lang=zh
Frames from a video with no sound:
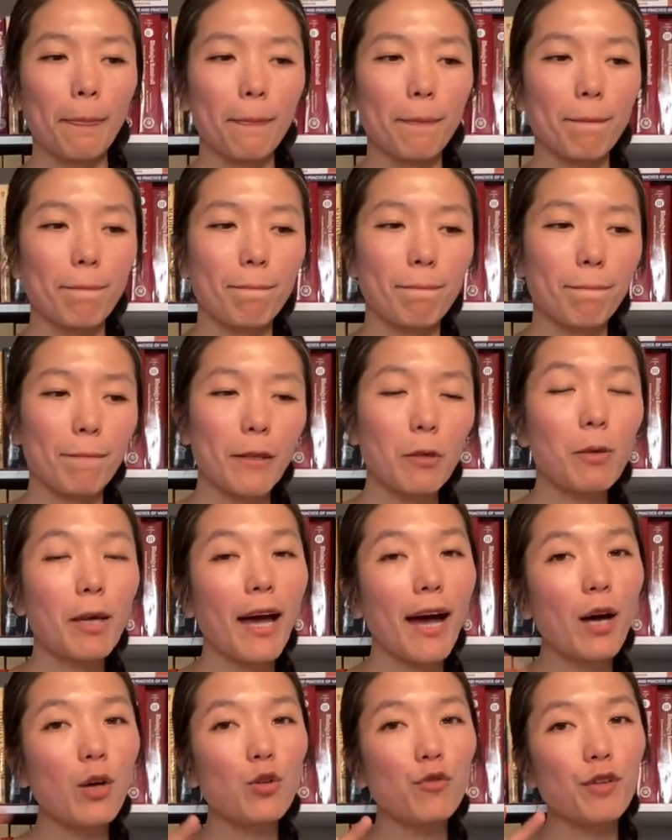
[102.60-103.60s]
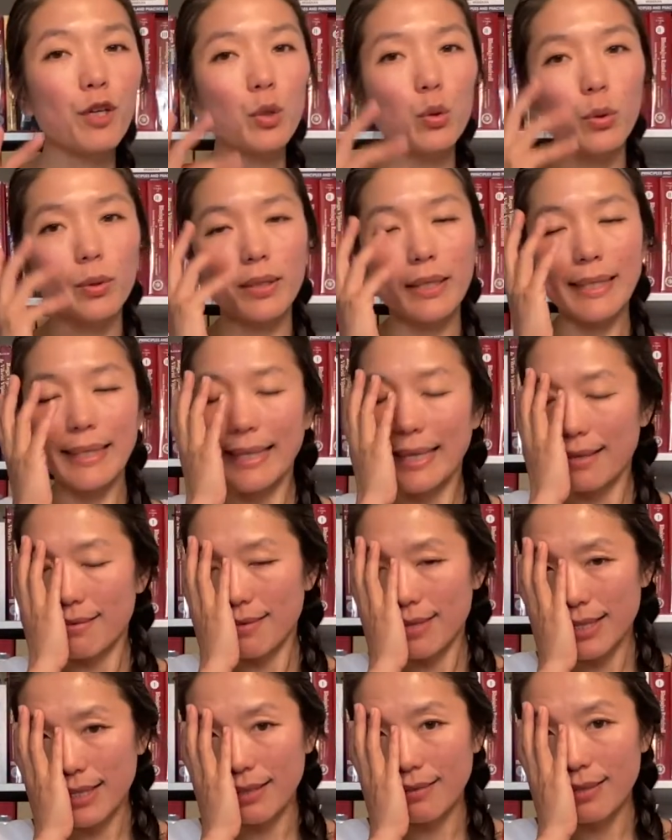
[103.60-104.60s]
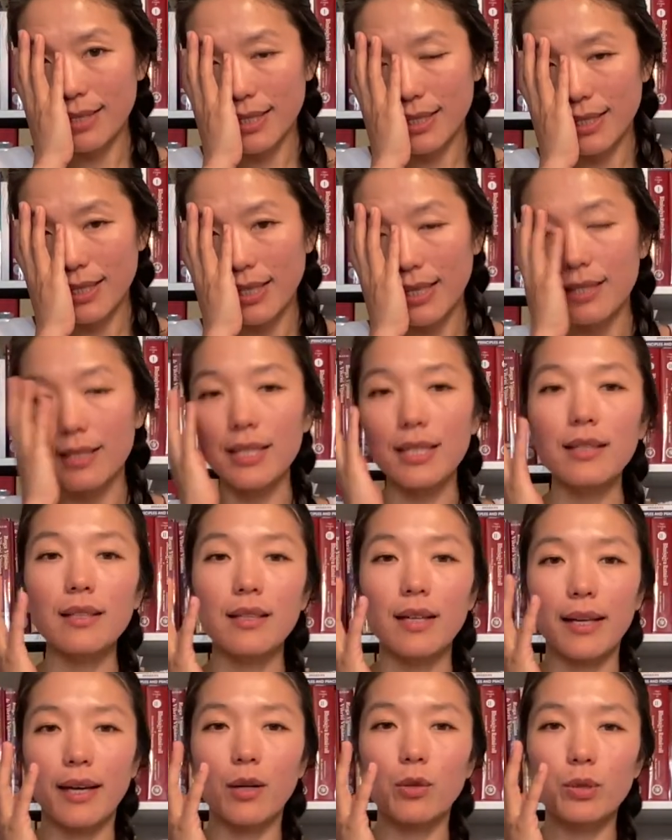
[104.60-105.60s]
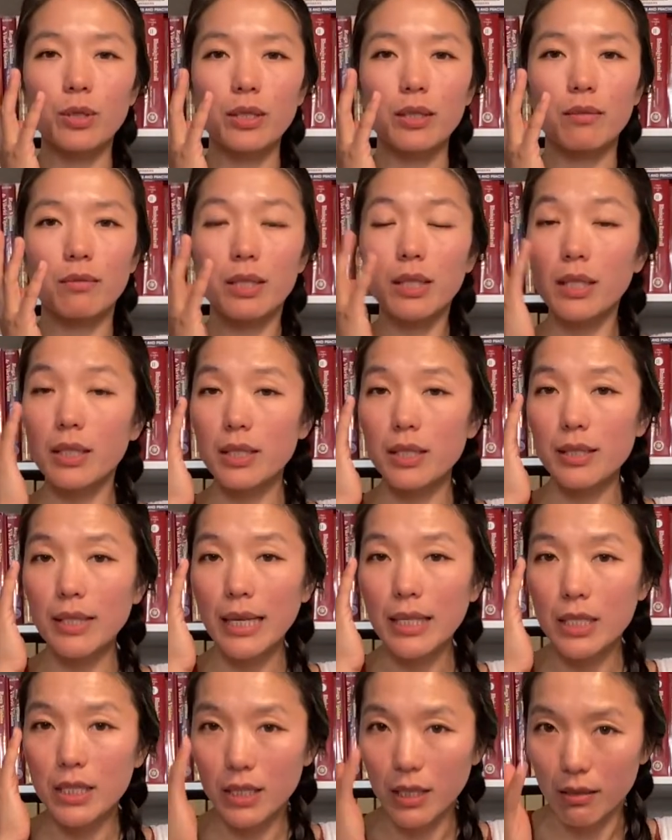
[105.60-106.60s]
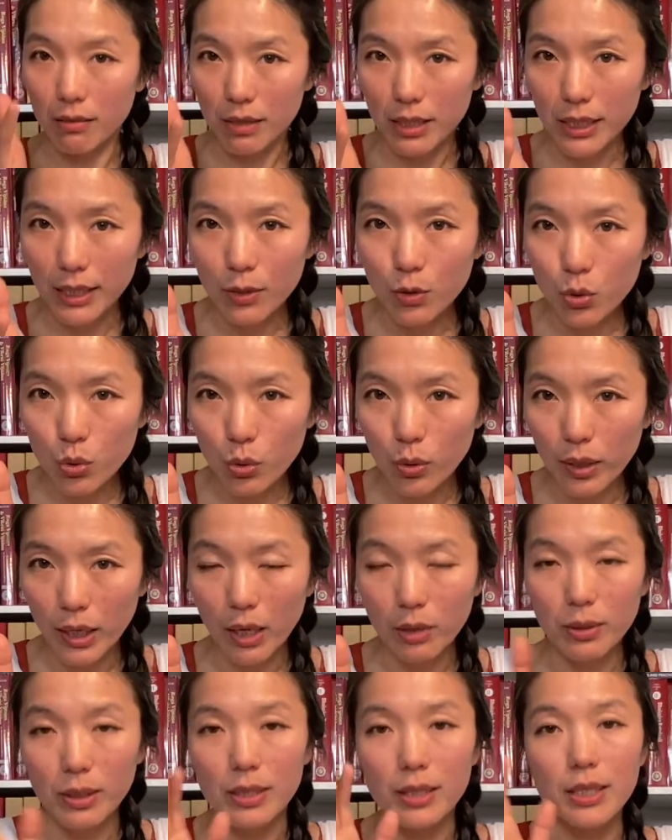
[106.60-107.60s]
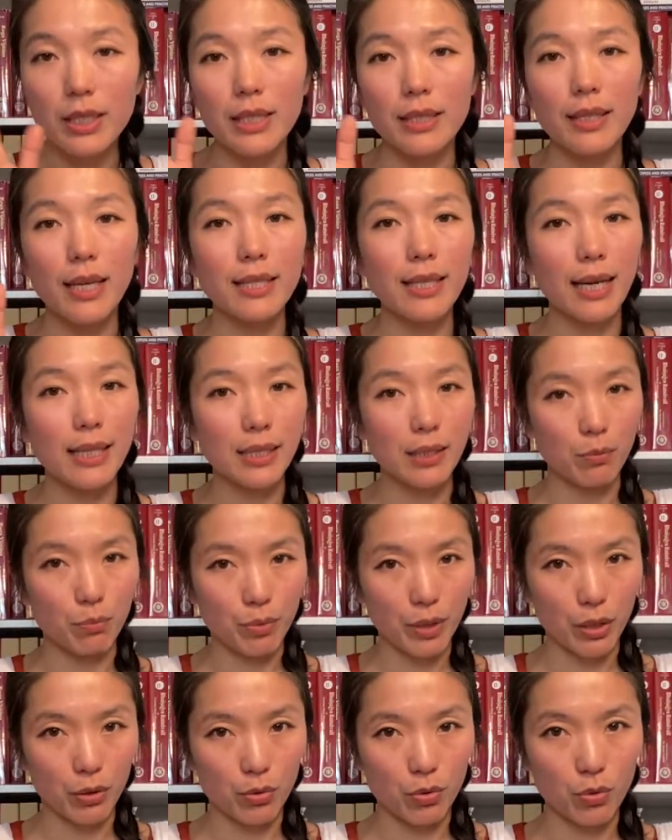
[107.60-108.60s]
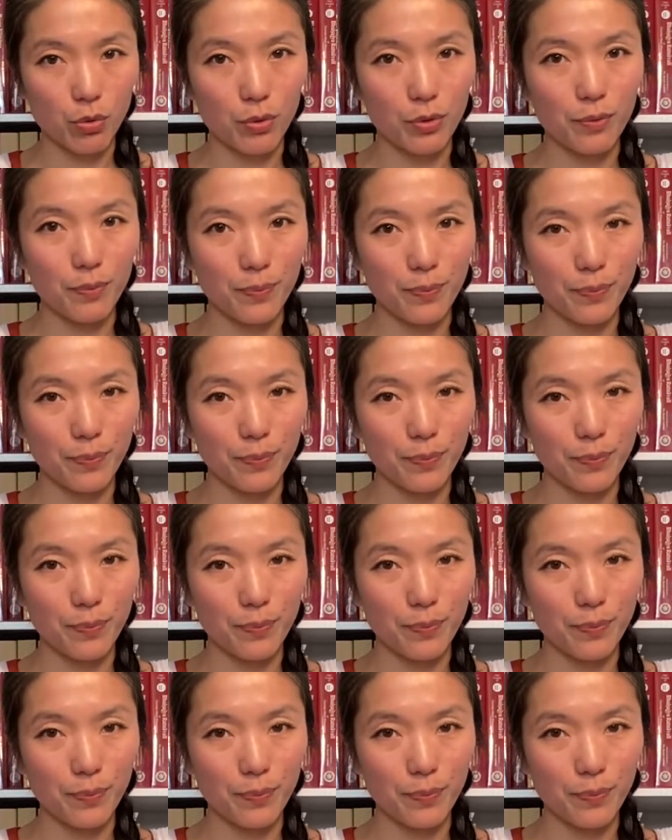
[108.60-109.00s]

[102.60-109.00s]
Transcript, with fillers: 嗯，因为阿育吠陀的眼睛洗眼睛的疗程，这个是在整间做疗程，自己在家请不要做。